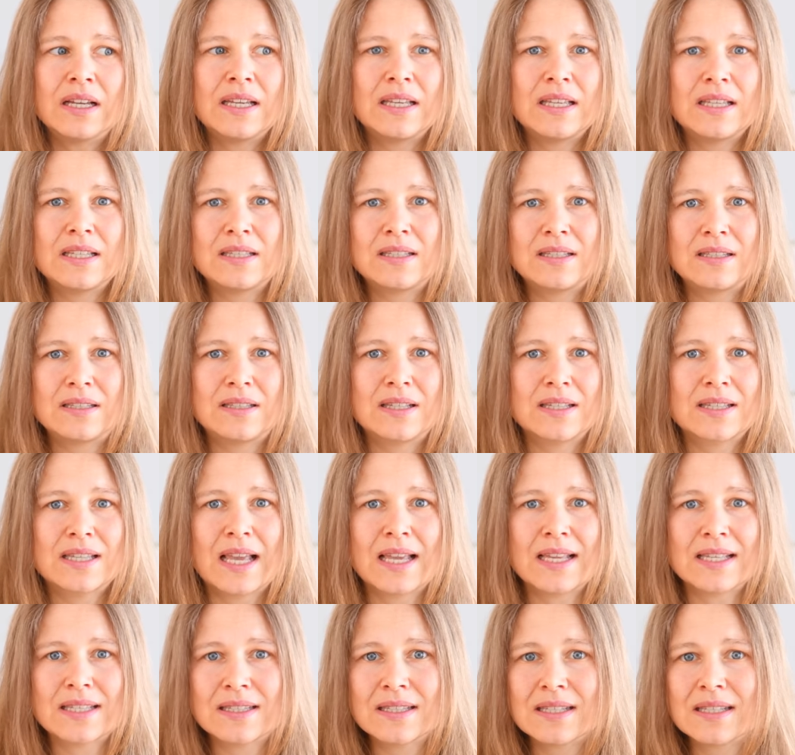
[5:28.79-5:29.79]
Ich, das
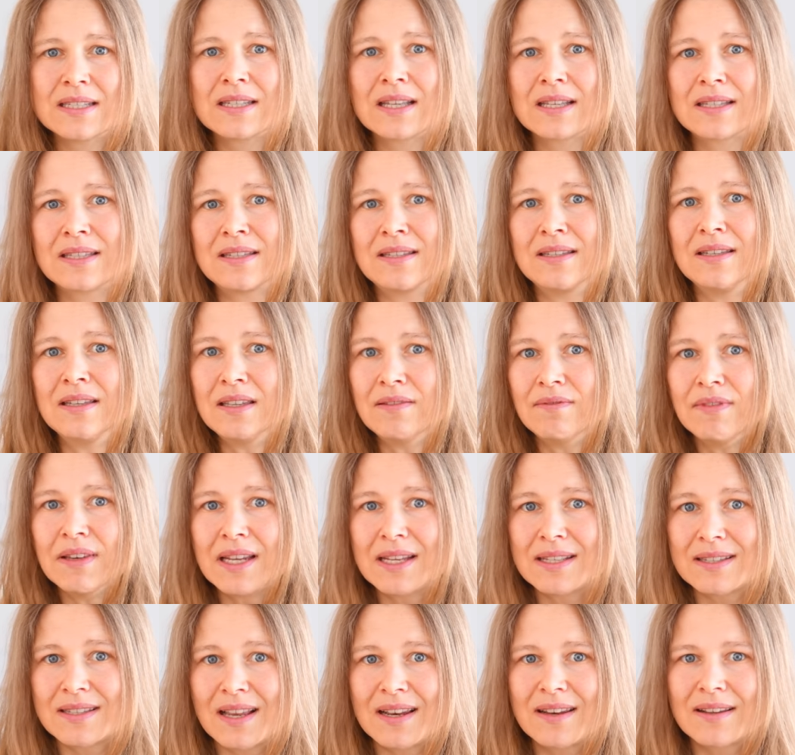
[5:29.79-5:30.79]
heißt nicht, dass ich nie
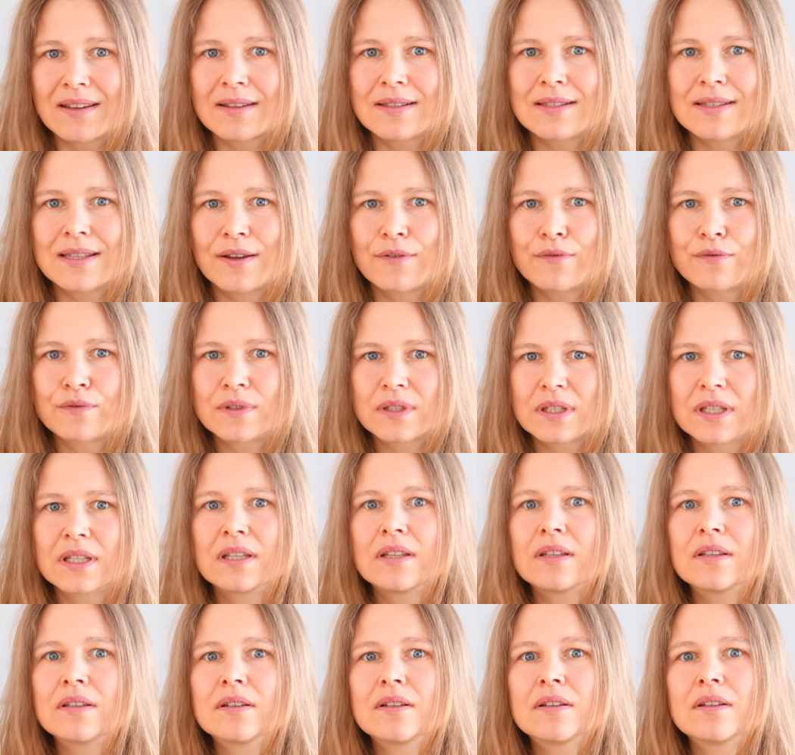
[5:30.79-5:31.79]
wieder Selleriesaft
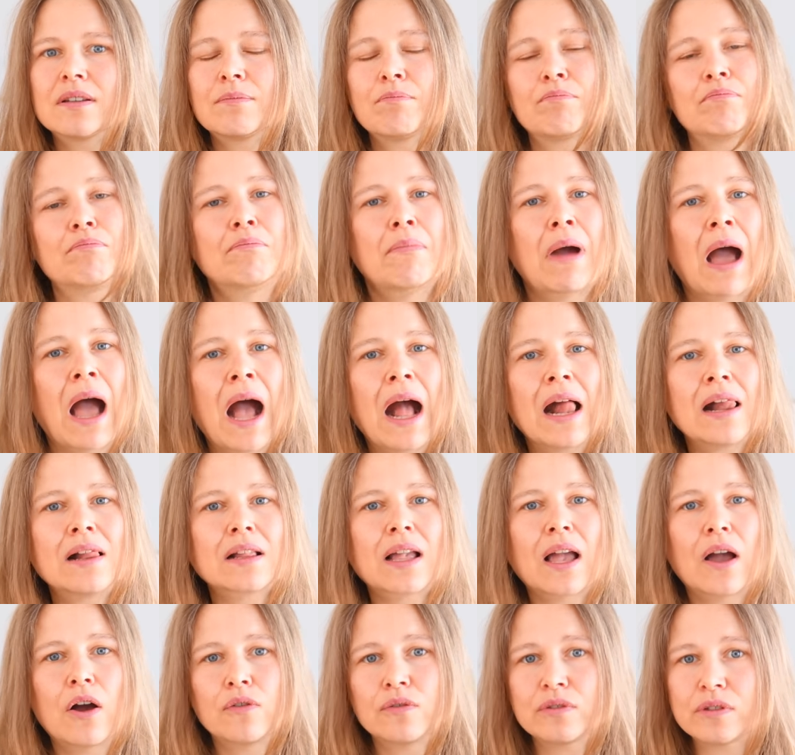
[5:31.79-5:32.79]
trinke.
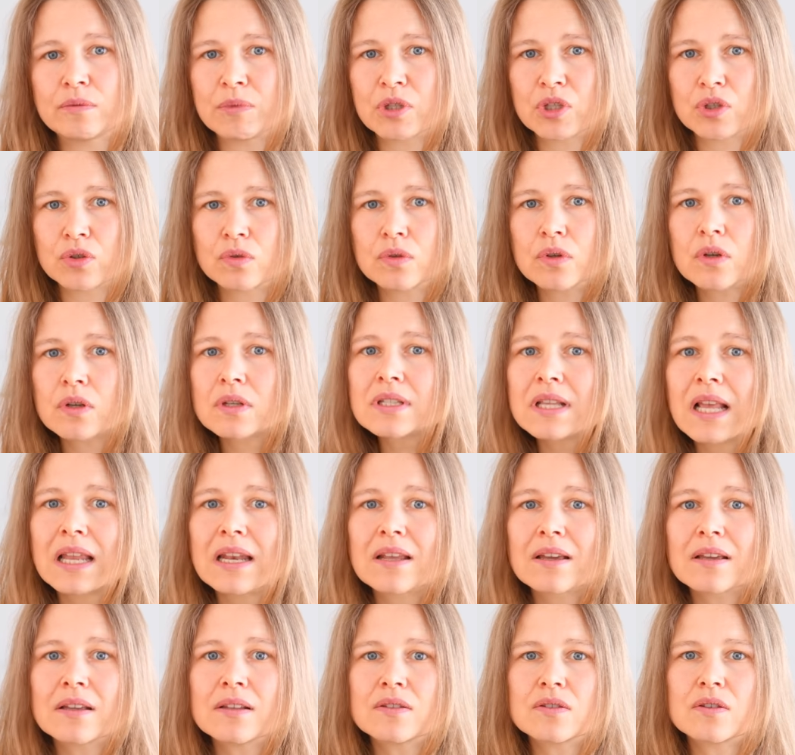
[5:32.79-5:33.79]
Mal kaufe ich mir schon noch
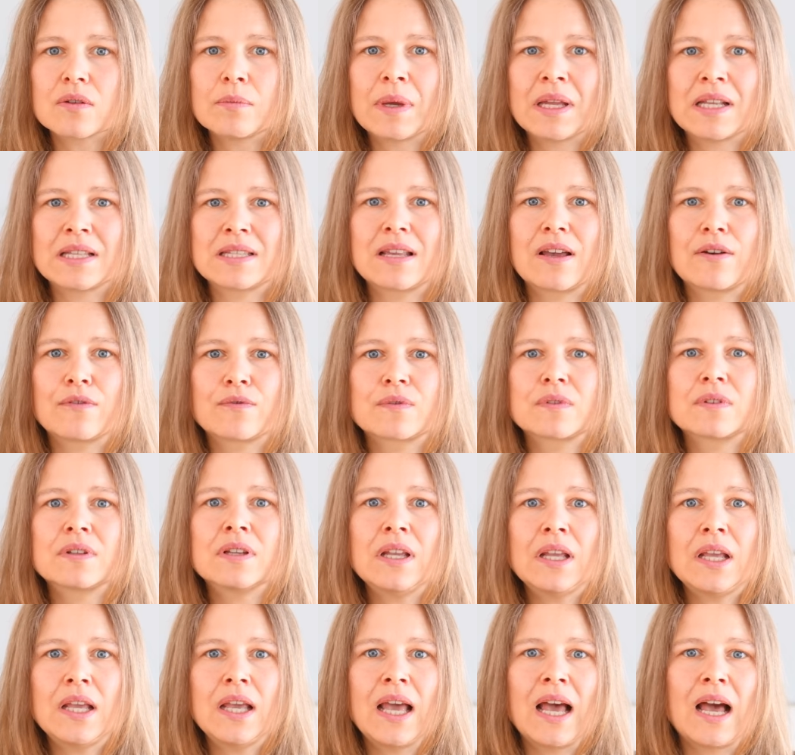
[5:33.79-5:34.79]
Sellerie zu meinen Saften,
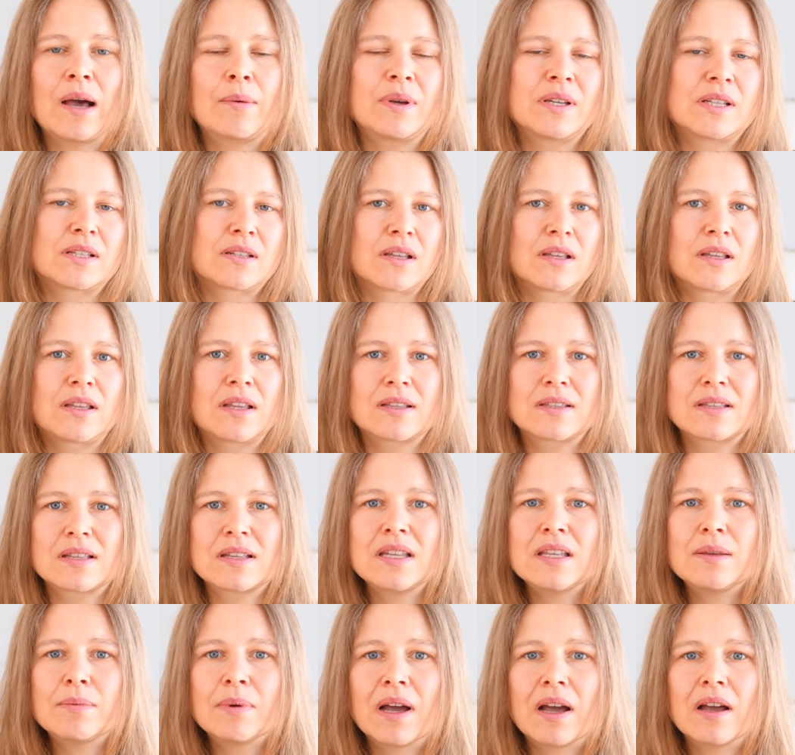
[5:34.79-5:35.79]
aber ich trinke jetzt
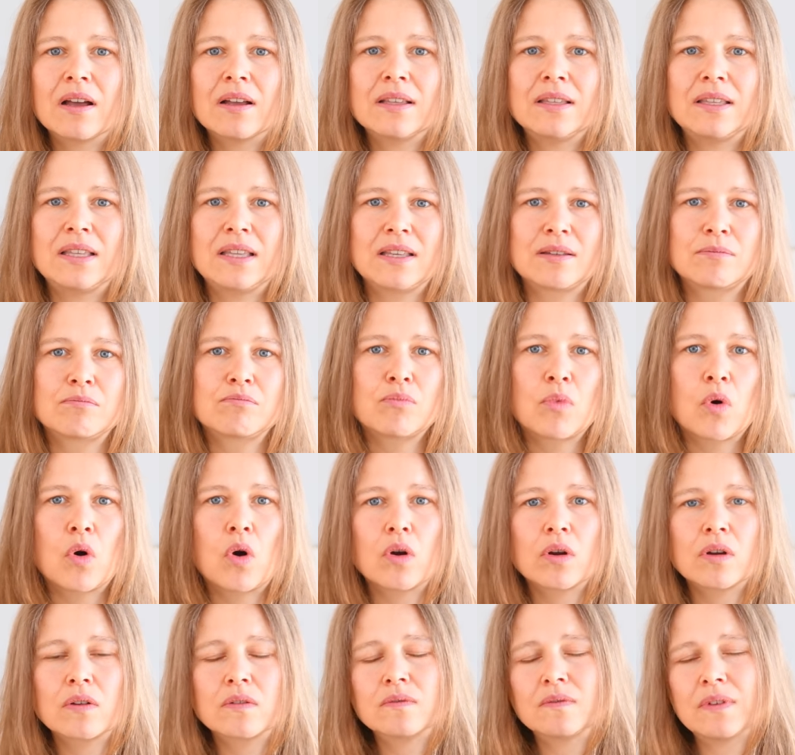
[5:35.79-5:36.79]
lieber jeden
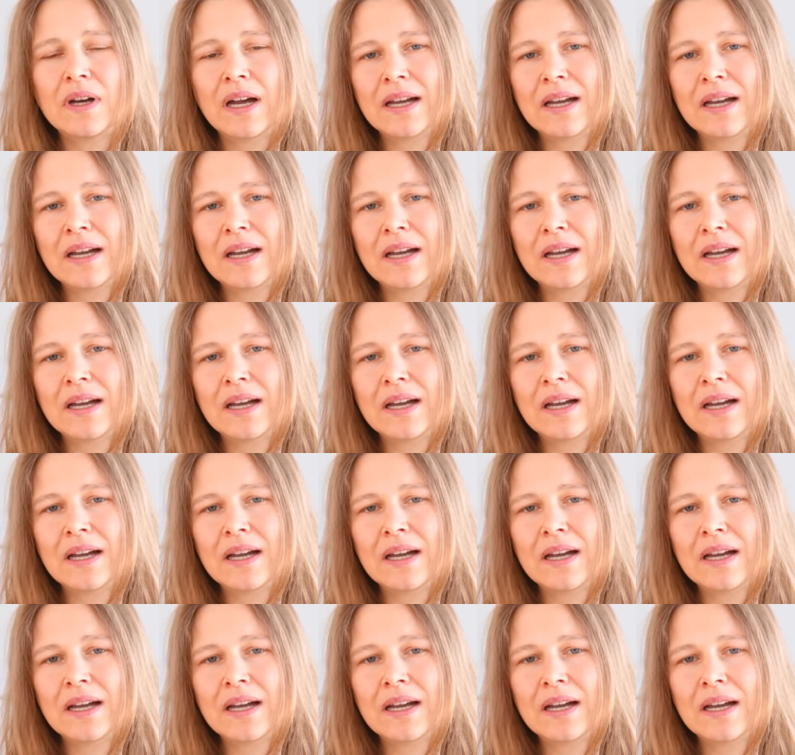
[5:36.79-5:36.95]
Morgen